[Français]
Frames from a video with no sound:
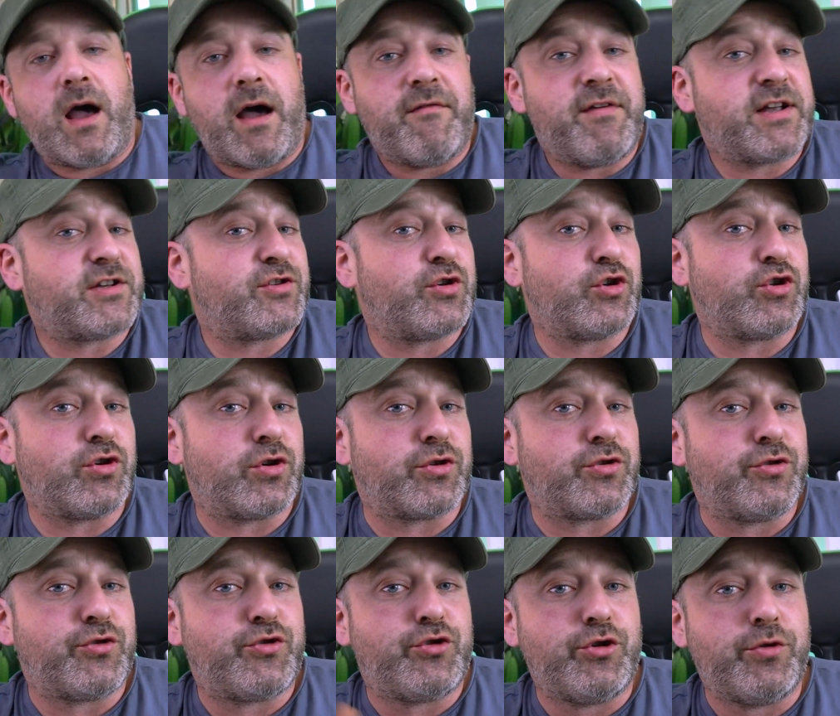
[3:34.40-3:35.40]
Avec ce genre
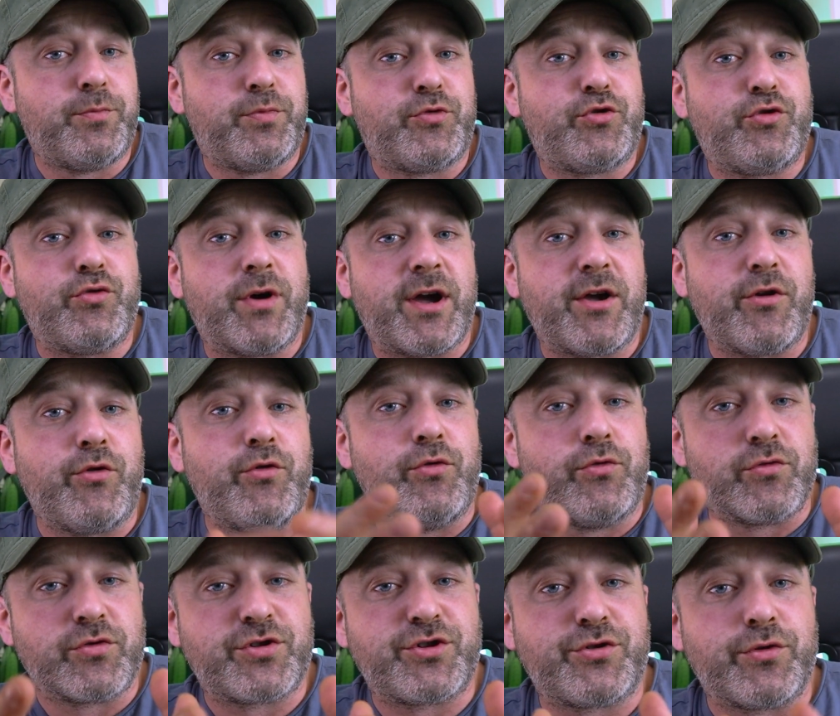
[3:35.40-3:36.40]
de tube, tu as une
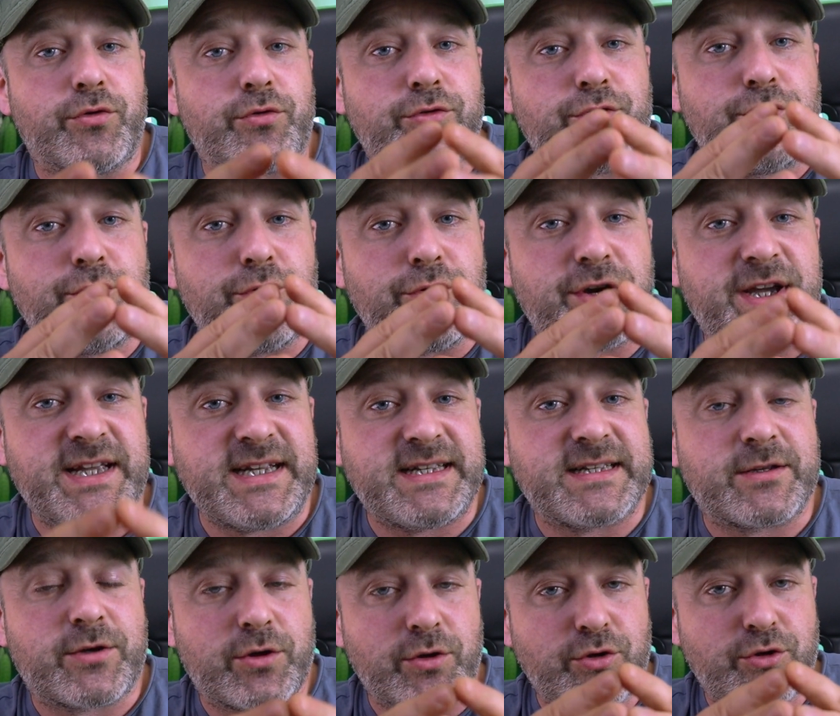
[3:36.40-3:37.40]
notion de
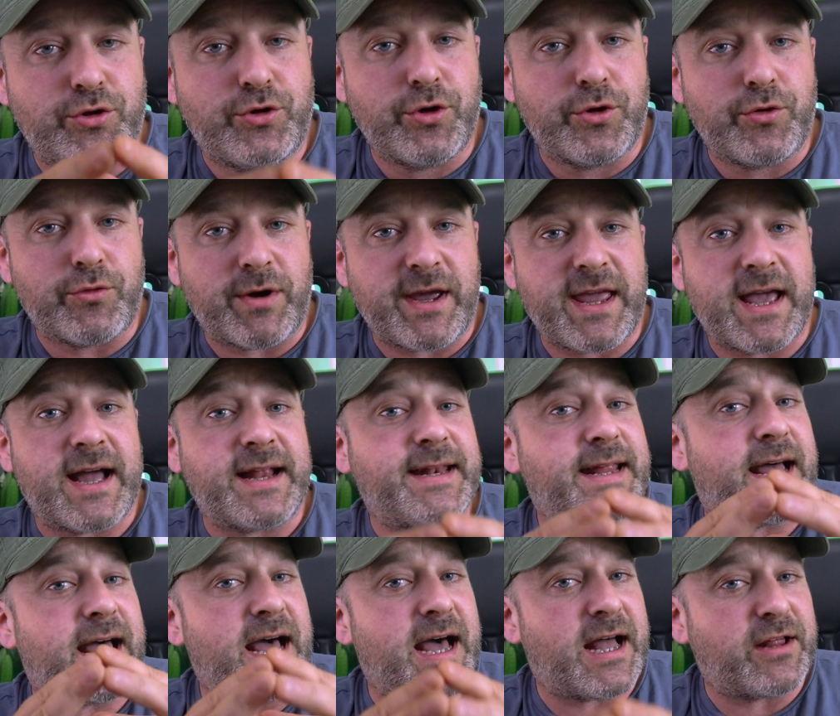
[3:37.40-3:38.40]
risque de
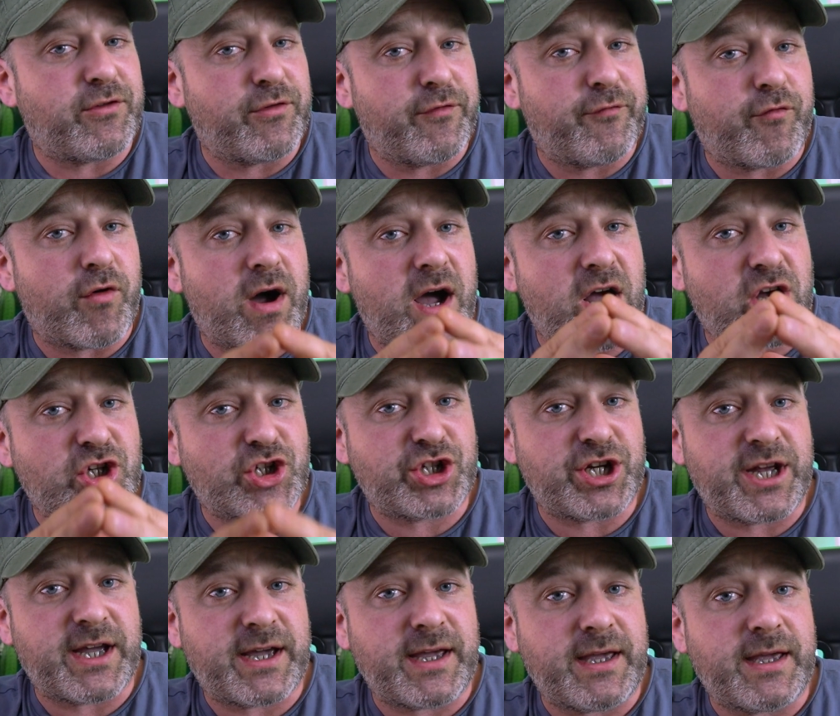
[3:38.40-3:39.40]
noyade à devoir
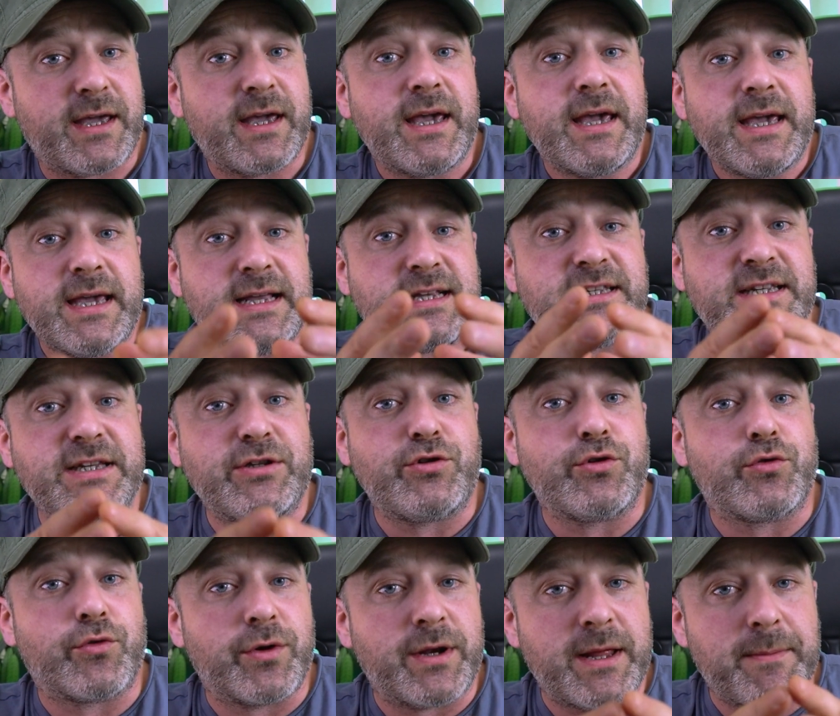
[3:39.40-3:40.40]
gérer. Et si tu
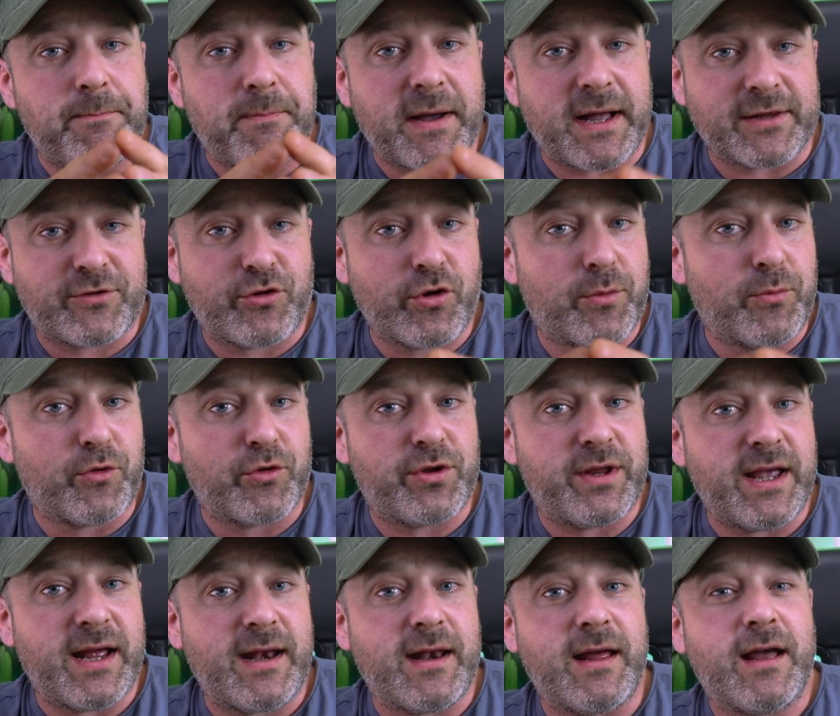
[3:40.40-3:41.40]
connais pas ton
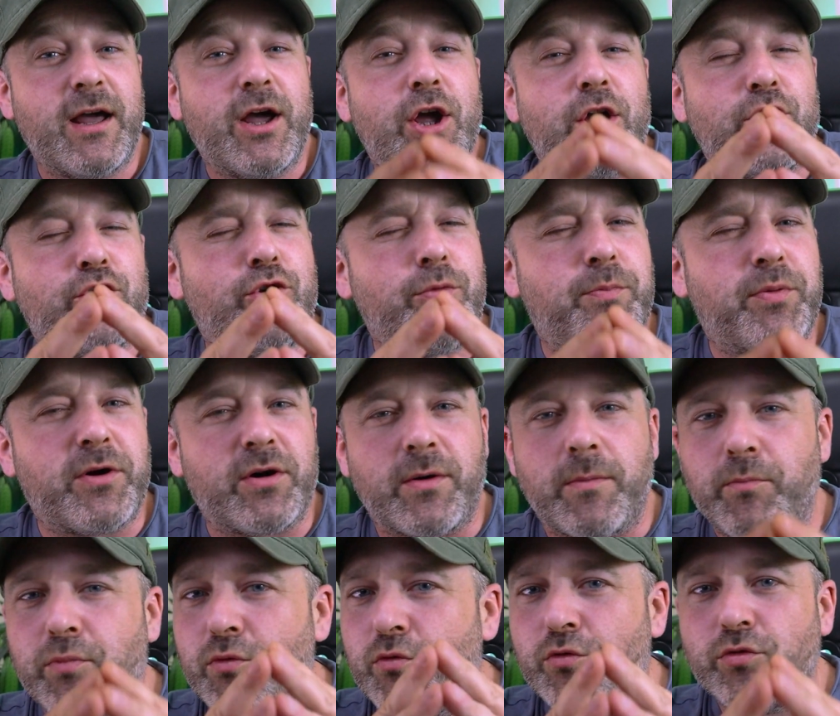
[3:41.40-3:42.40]
modèle, tu prends
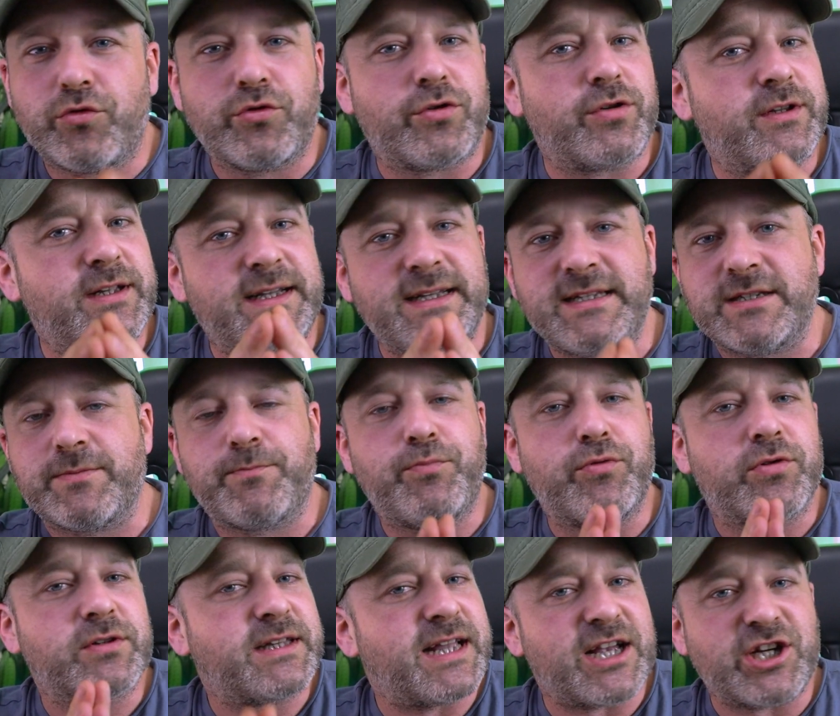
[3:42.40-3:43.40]
beaucoup trop de risques
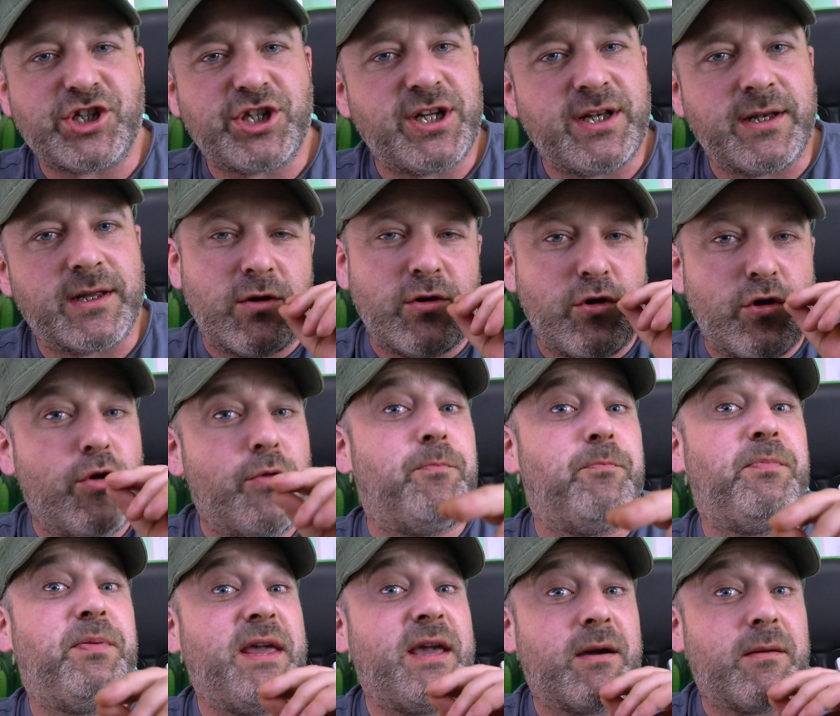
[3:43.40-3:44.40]
pour ta gine. Le
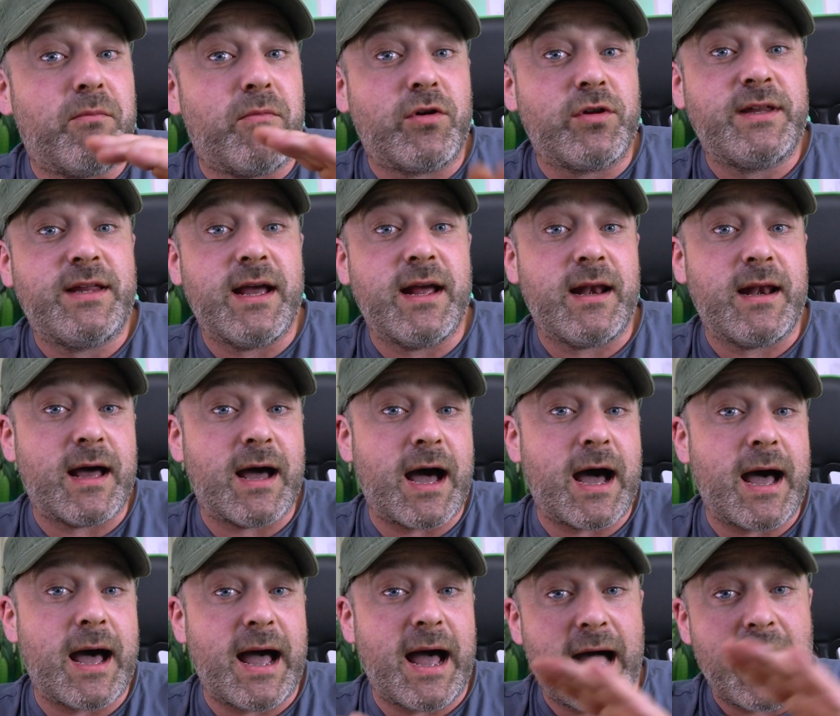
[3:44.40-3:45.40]
pire modèle
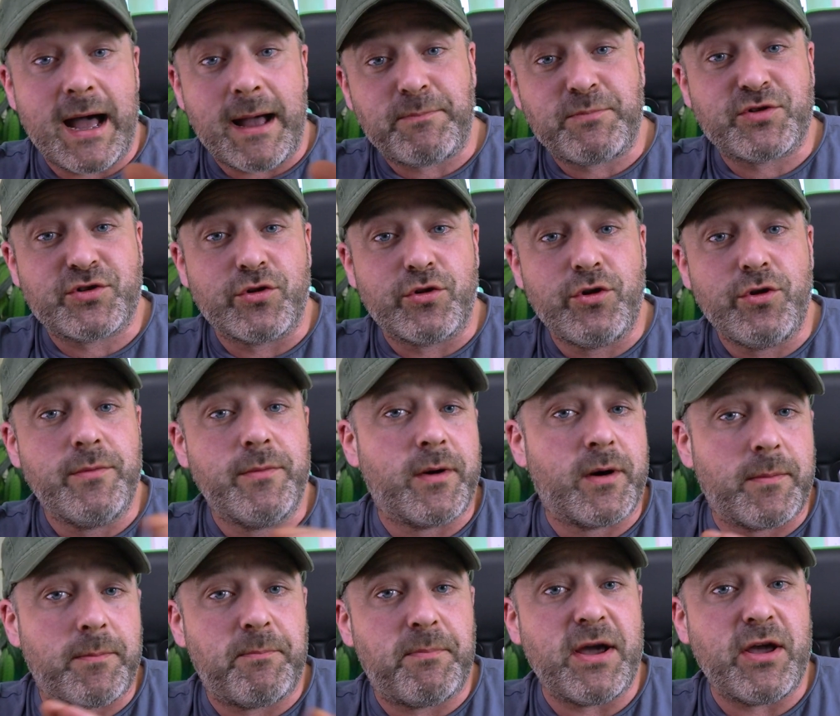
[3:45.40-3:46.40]
à
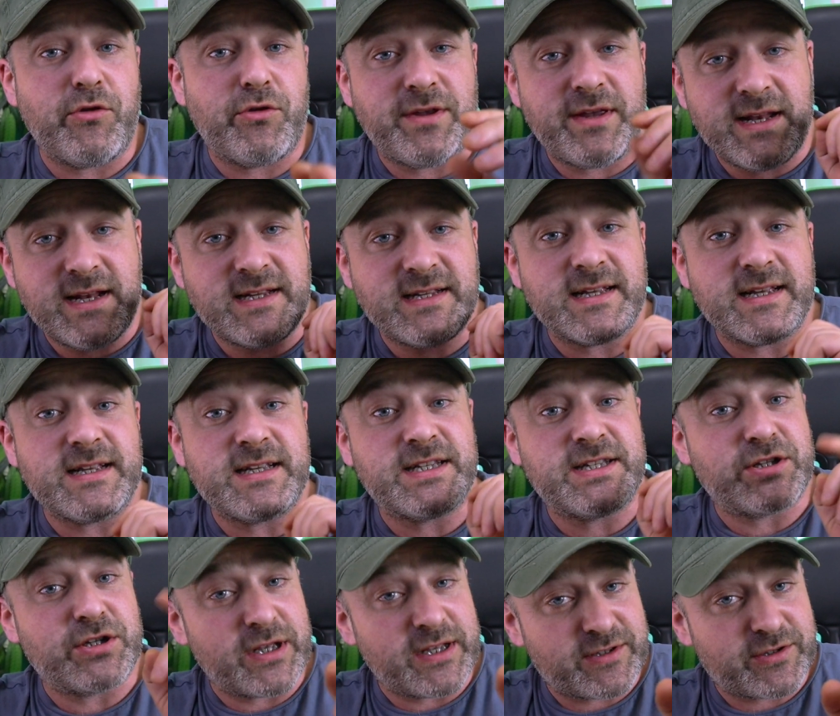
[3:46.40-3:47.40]
absolument pas utiliser,
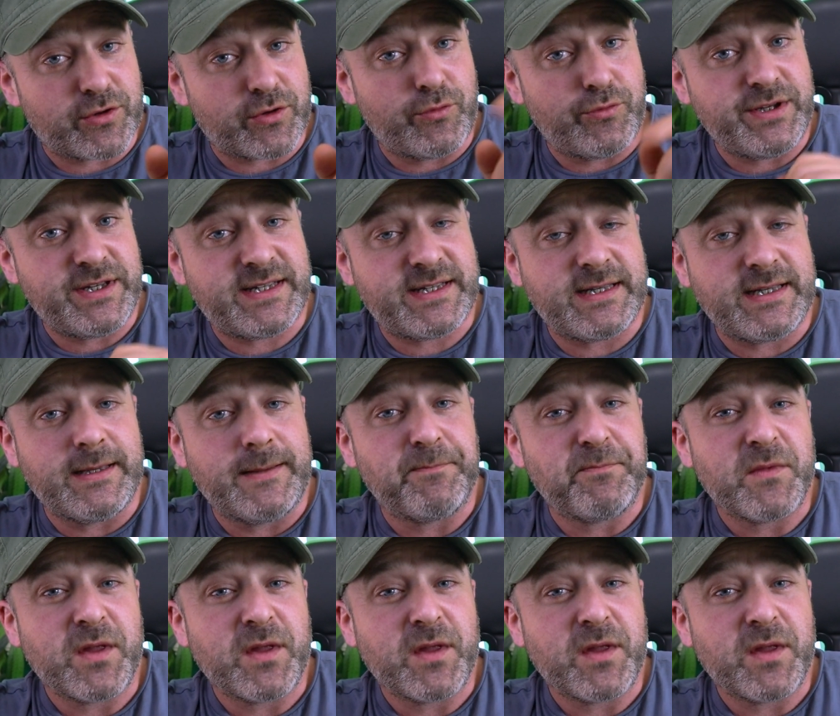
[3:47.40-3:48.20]
c'est celui-ci